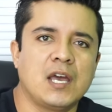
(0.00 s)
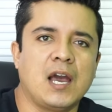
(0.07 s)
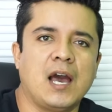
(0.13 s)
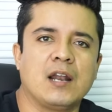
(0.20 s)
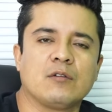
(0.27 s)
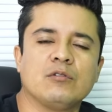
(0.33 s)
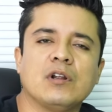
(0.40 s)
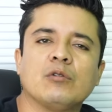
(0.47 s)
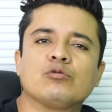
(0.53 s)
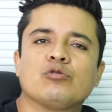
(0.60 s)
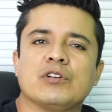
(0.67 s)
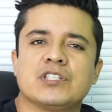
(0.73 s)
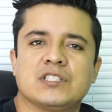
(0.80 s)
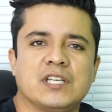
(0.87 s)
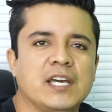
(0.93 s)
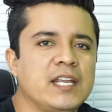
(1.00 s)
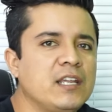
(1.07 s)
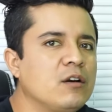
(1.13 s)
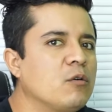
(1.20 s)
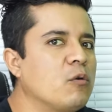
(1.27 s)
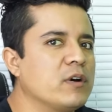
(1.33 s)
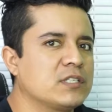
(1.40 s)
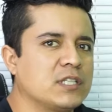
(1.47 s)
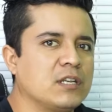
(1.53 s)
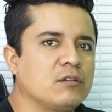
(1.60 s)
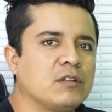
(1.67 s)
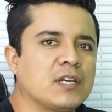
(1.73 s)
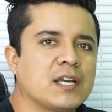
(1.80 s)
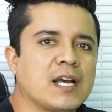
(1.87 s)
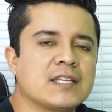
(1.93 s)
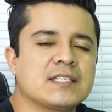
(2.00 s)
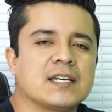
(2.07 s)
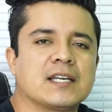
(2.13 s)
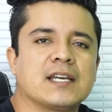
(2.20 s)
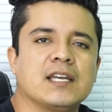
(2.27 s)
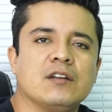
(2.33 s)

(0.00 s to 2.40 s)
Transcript: algún auto estéreo o estéreo de casa